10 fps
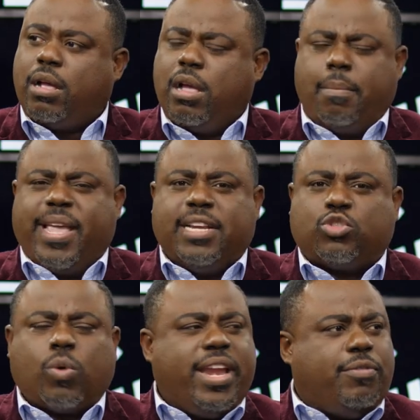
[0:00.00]
mais ils
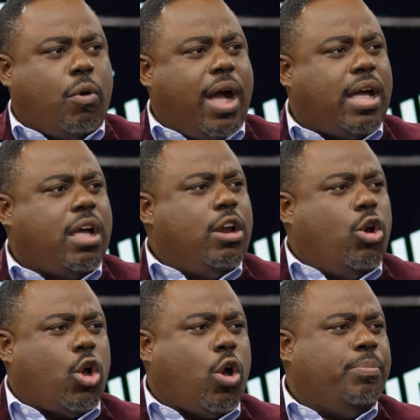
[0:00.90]
sont allés voir
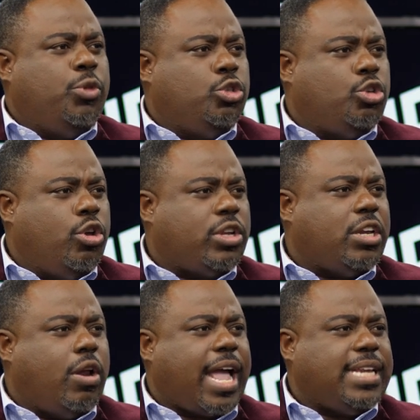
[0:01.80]
leur homme de Dieu qui
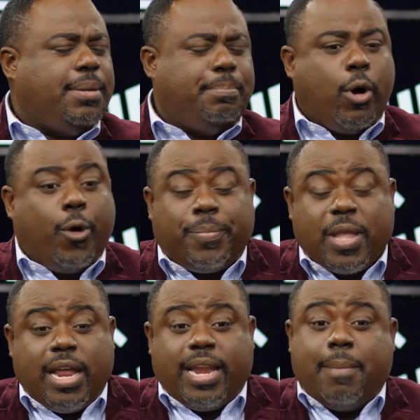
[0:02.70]
leur a dit, bon,
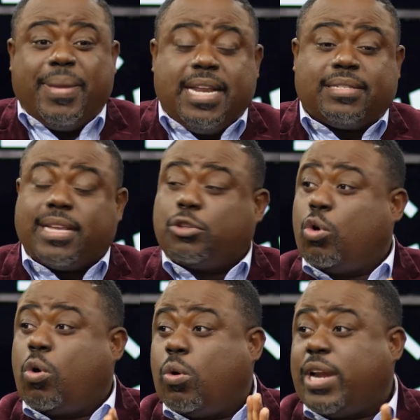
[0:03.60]
les médecins
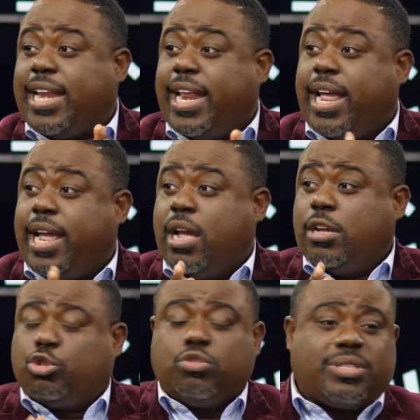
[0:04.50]
t'ont condamné,
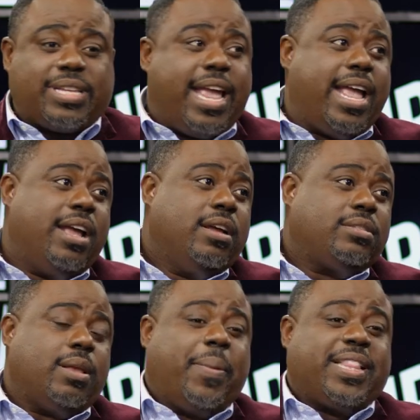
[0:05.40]
tu sais,
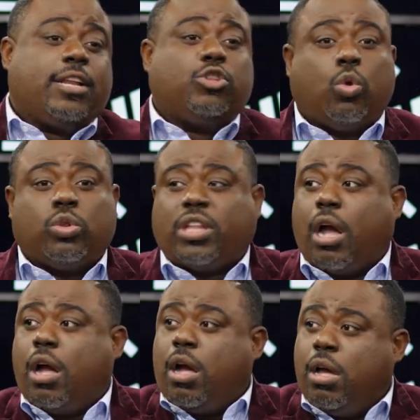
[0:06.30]
c'est peut-être ton
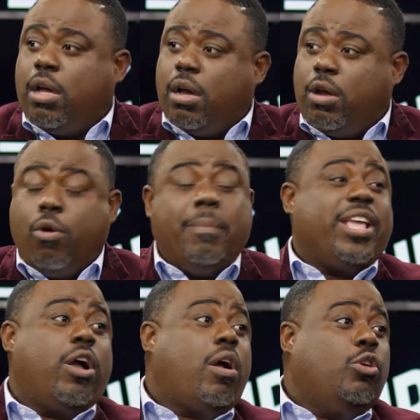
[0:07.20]
temps, euh, le
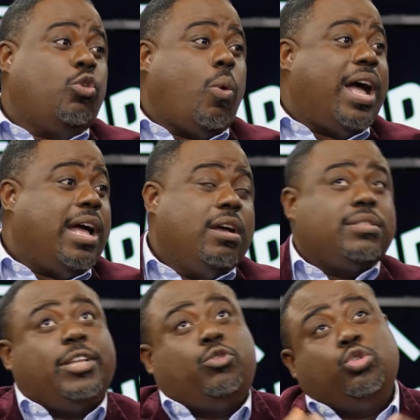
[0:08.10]
meilleur endroit, mm.
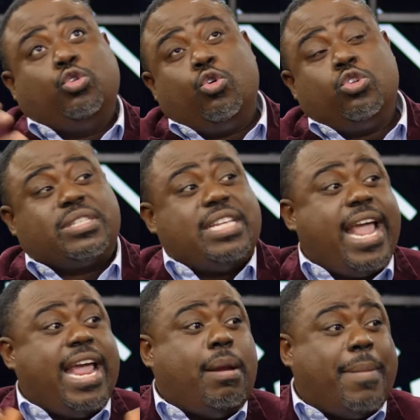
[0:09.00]
c'est toujours le
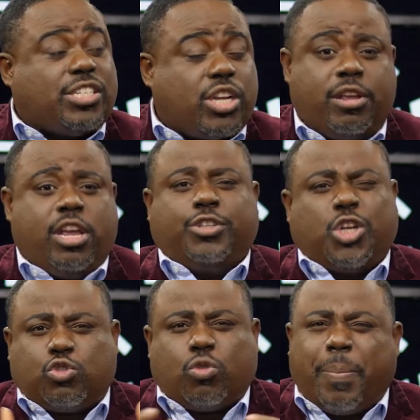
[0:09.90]
ciel, ah machin. je
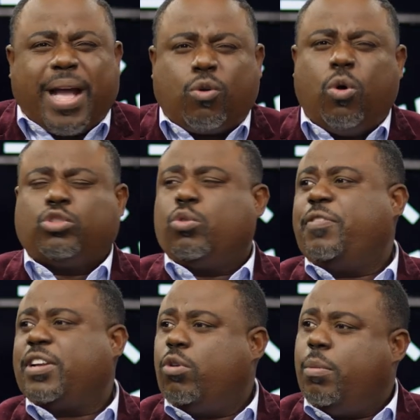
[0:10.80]
ne suis pas contre le
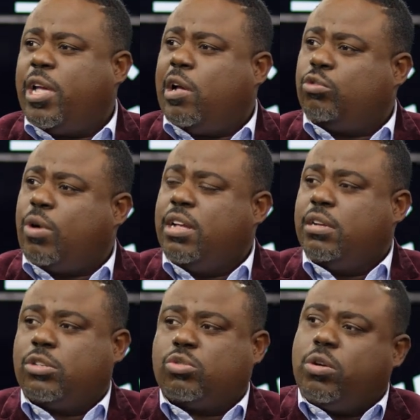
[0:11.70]
fait que le meilleur mm. endroit,
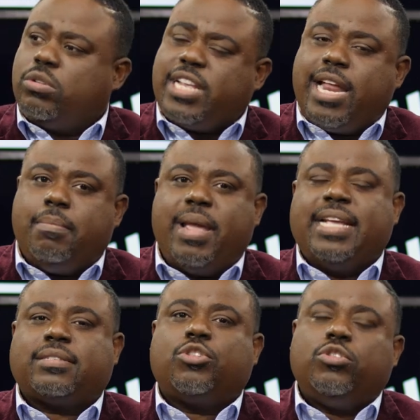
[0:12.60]
ce soit le ciel. Mais
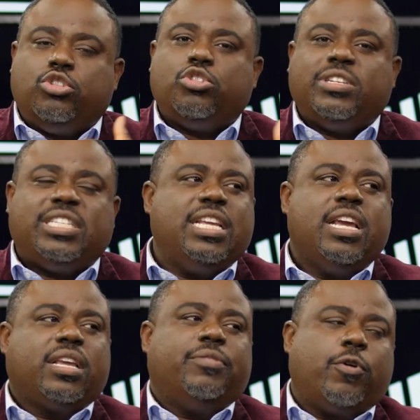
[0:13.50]
est-ce que Dieu dit
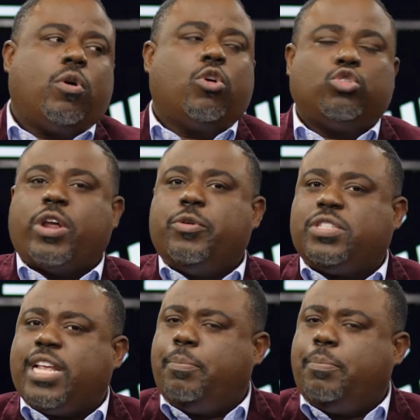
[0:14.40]
qu'il faut qu'on rejoigne le ciel